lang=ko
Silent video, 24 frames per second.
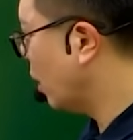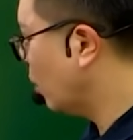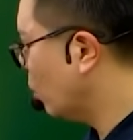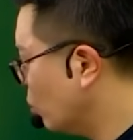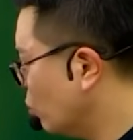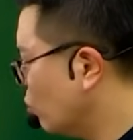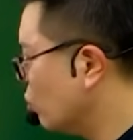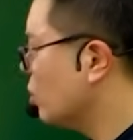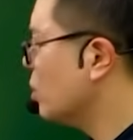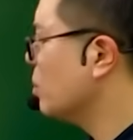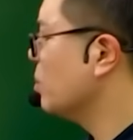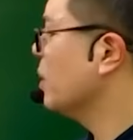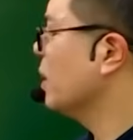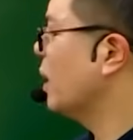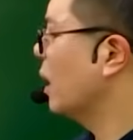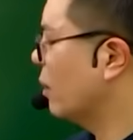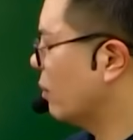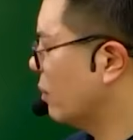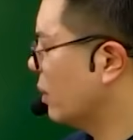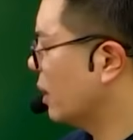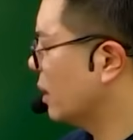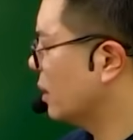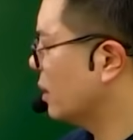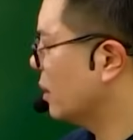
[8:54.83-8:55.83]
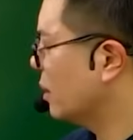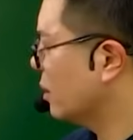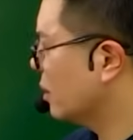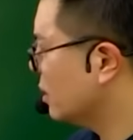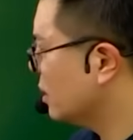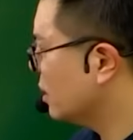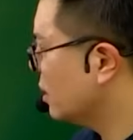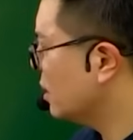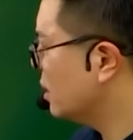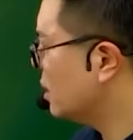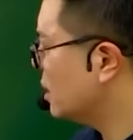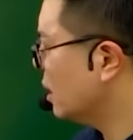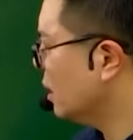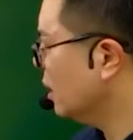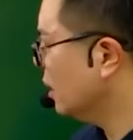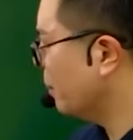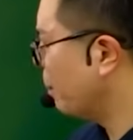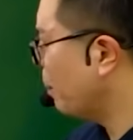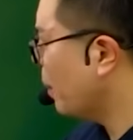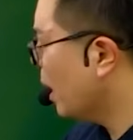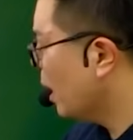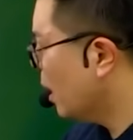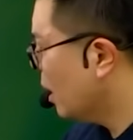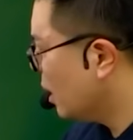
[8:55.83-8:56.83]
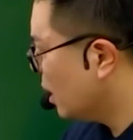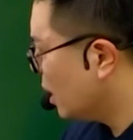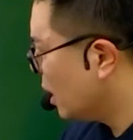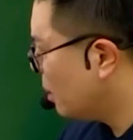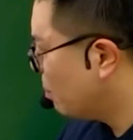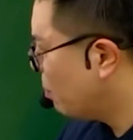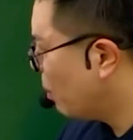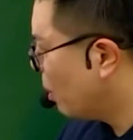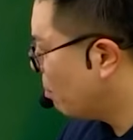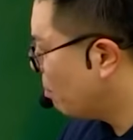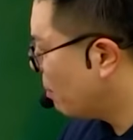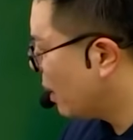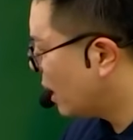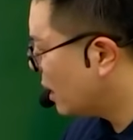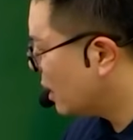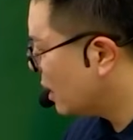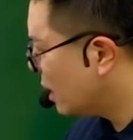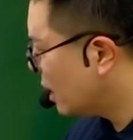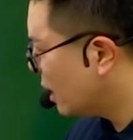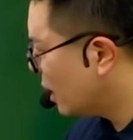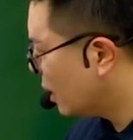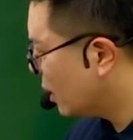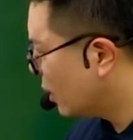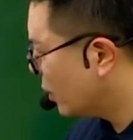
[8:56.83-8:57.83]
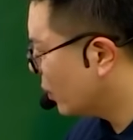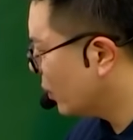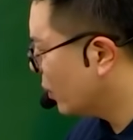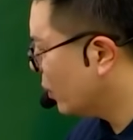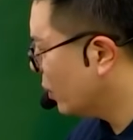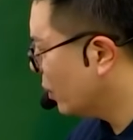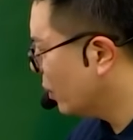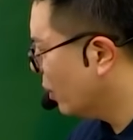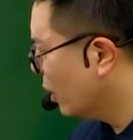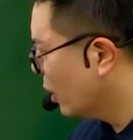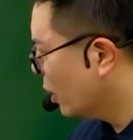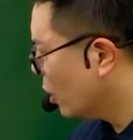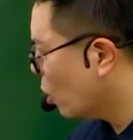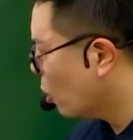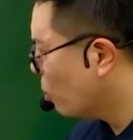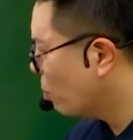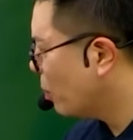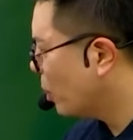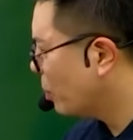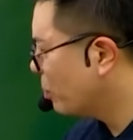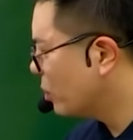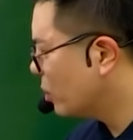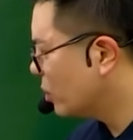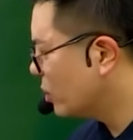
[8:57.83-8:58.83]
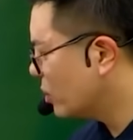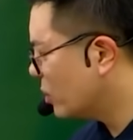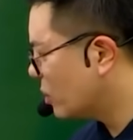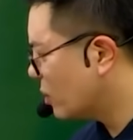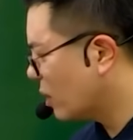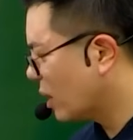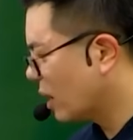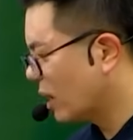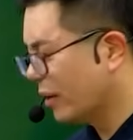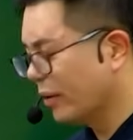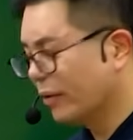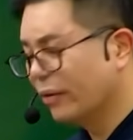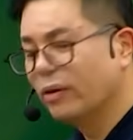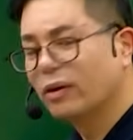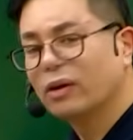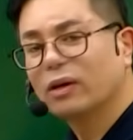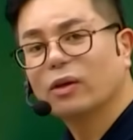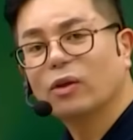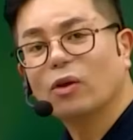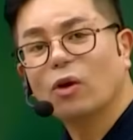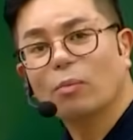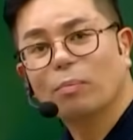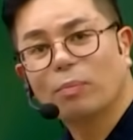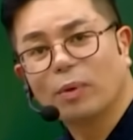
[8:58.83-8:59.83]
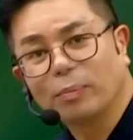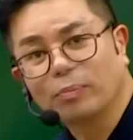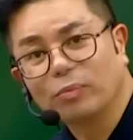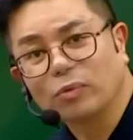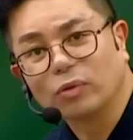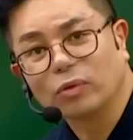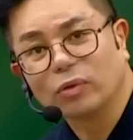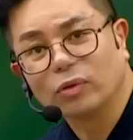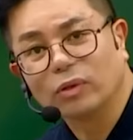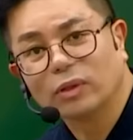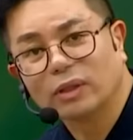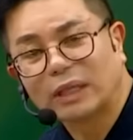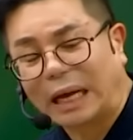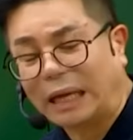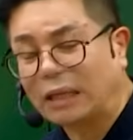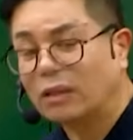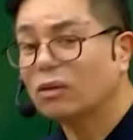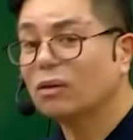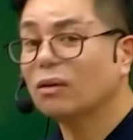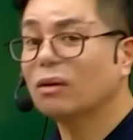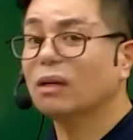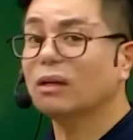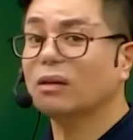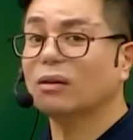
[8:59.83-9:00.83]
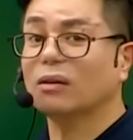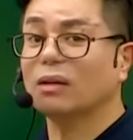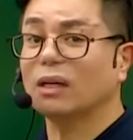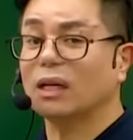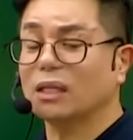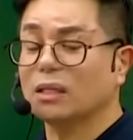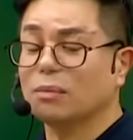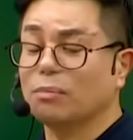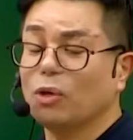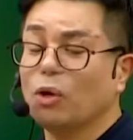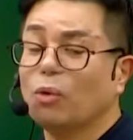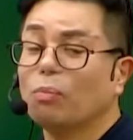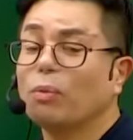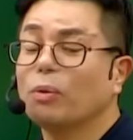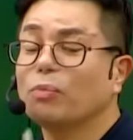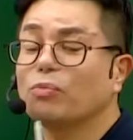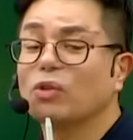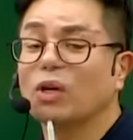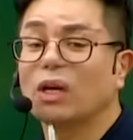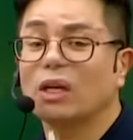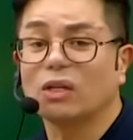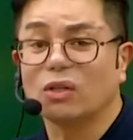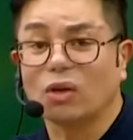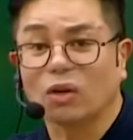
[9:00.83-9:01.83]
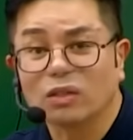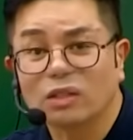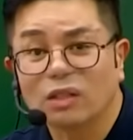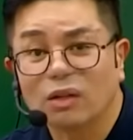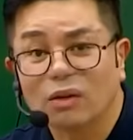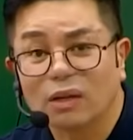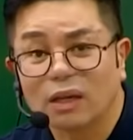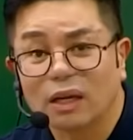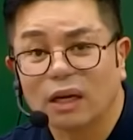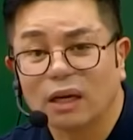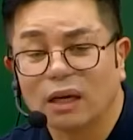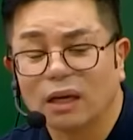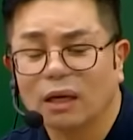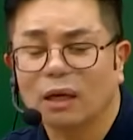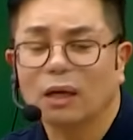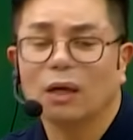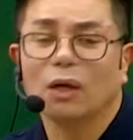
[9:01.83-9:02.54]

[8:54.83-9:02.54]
외워두시면 될 것 같아요. 그래서 이제는 2번만이에요. 형법도 들어가요. 형법도. 다 들어가는 건 아니지만 형법 중에 여섯 개